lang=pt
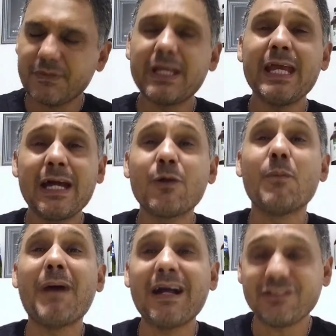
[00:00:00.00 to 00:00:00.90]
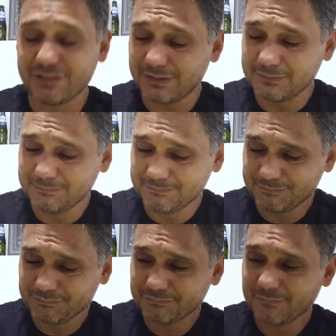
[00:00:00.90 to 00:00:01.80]
é aromática,
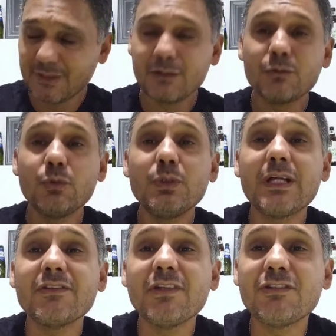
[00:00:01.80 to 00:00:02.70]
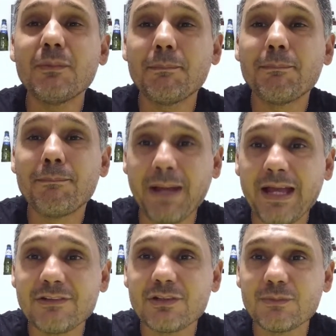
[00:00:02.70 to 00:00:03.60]
tudo que a gente
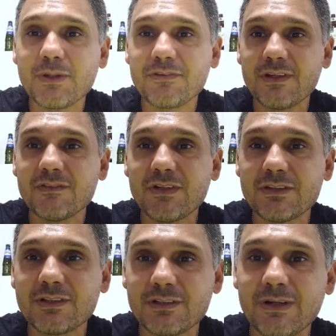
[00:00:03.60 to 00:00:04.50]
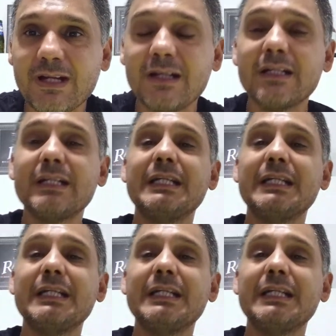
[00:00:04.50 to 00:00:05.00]
pede numa cerveja, não é?